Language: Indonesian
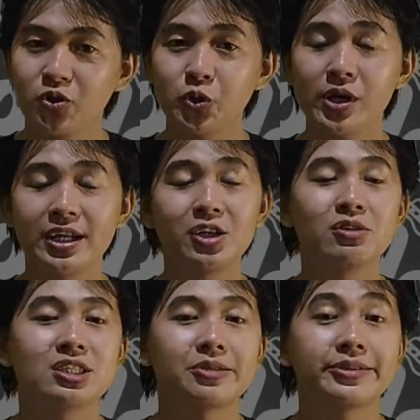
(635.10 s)
Untuk kalian yang
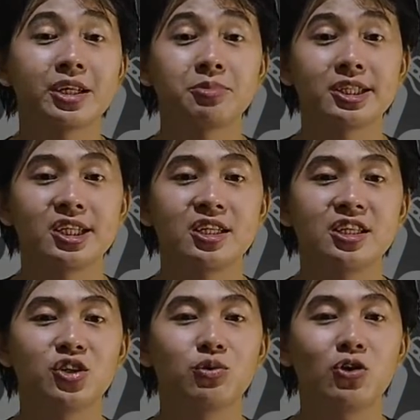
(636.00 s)
udah subscribe channel
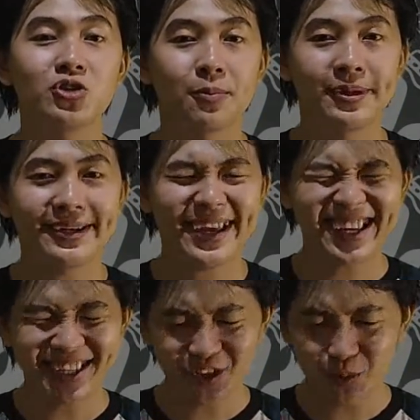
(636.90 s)
ini, gue ucapin
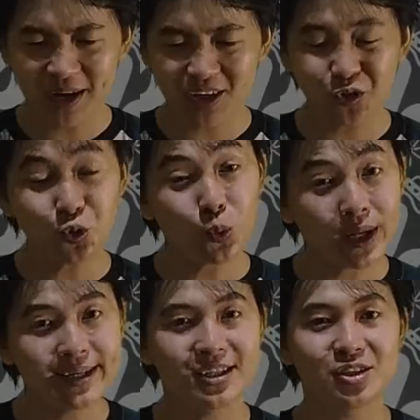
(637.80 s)
thank you banget untuk
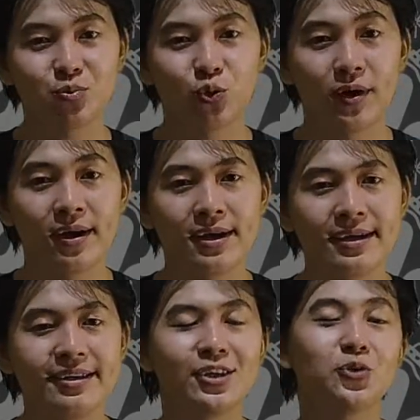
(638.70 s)
kalian semua.
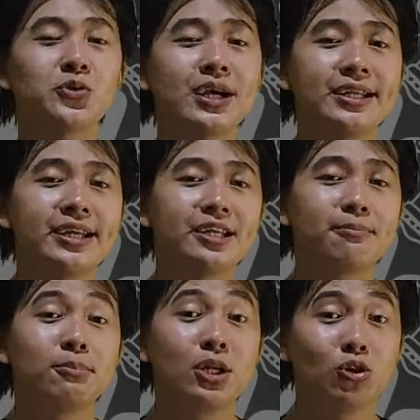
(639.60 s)
Dan untuk kalian
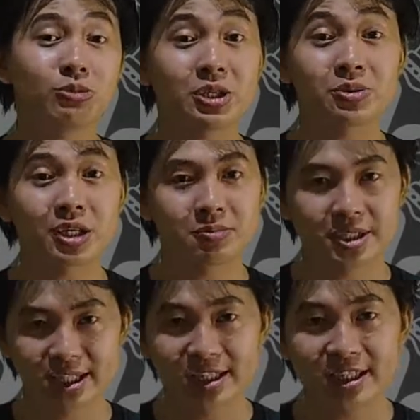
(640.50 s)
yang belum subscribe
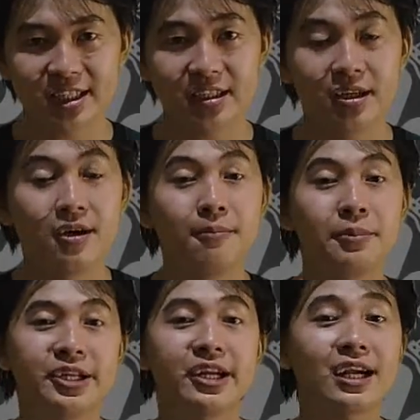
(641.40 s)
channel ini,
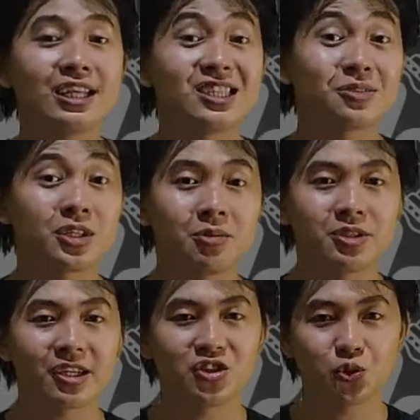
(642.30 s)
mendingan kalian
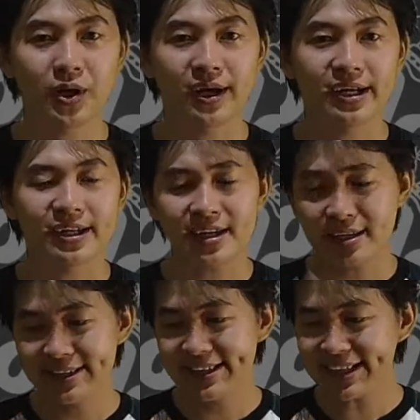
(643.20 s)
subscribe sekarang juga.
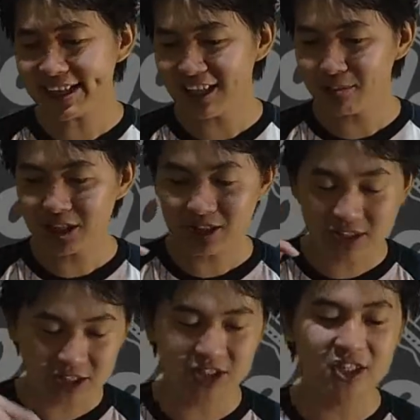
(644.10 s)
Karena dengan kalian
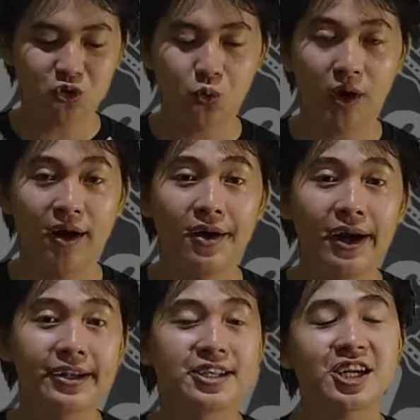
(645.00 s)
subscribe channel gue,
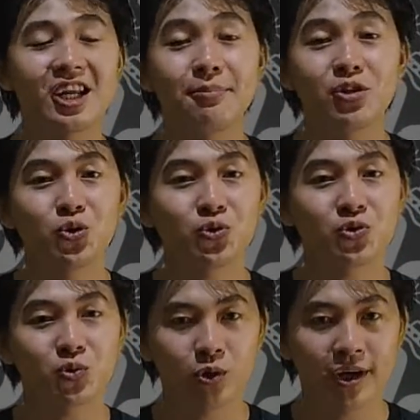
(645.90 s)
artinya kalian
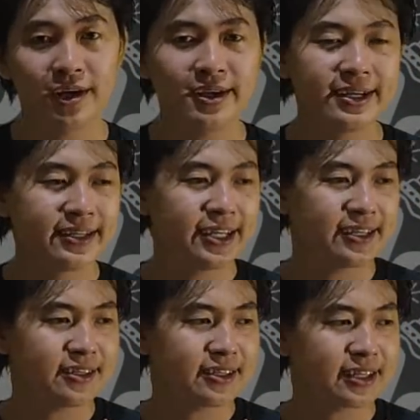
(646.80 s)
mendukung gue.
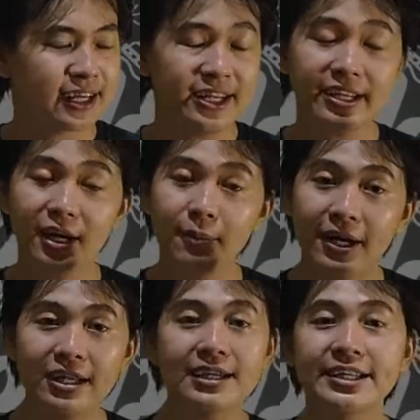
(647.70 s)
Dan kalian gak
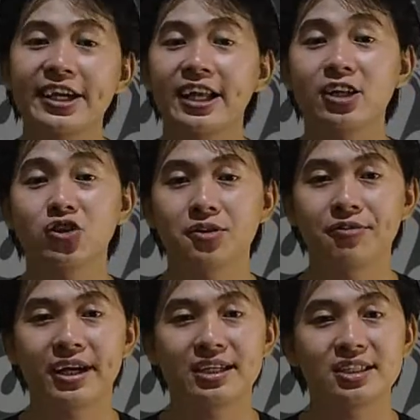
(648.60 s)
bakalan ketinggalan
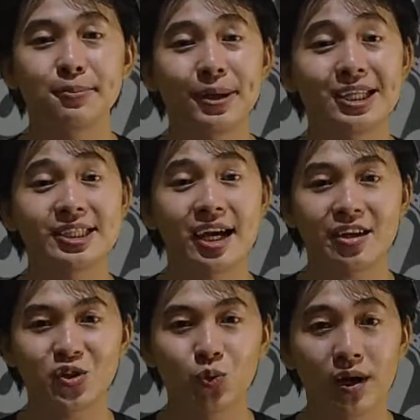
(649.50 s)
notifikasi pada
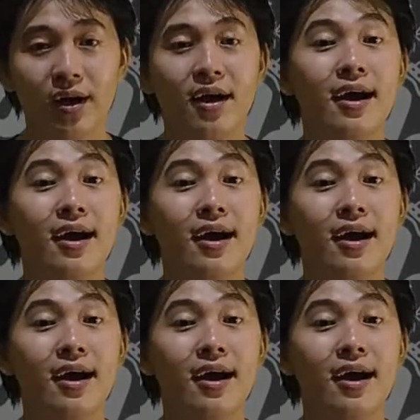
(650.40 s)
saat gue